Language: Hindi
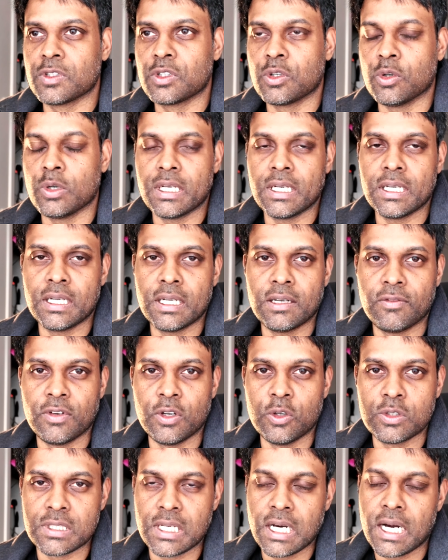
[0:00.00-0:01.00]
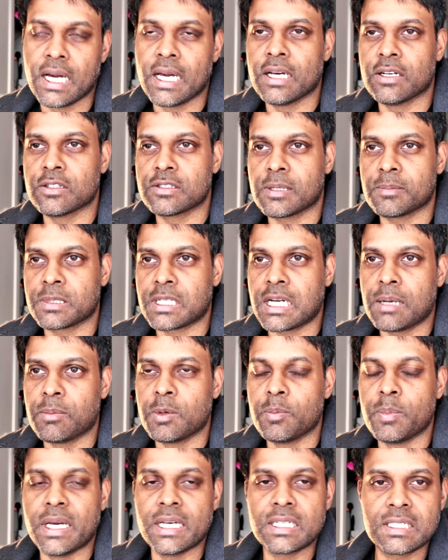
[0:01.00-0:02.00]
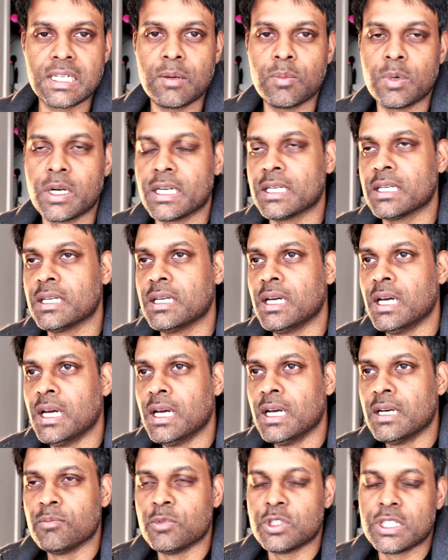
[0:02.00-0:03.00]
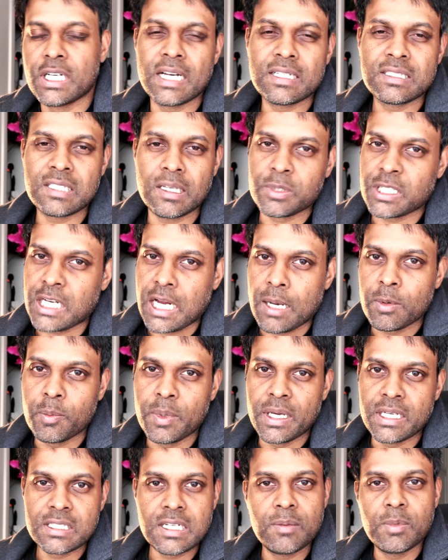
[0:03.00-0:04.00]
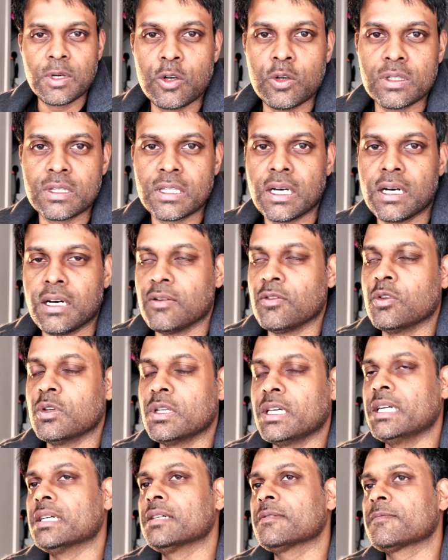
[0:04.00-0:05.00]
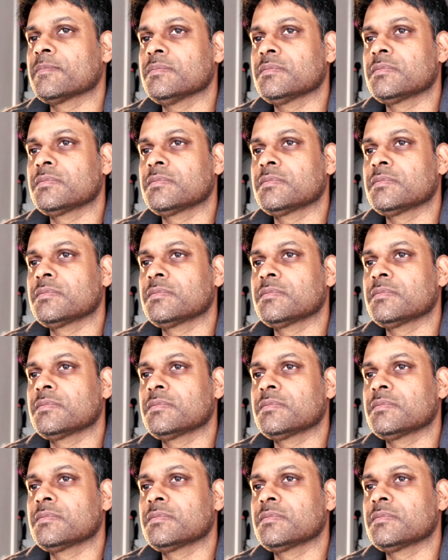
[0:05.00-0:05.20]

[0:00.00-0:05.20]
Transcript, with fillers: कोई व्यूज़ ना आए सब्सक्राइबर बेस ना बढ़े मुझे यार सब्सक्राइबर बेस का कोई इतना वो नहीं है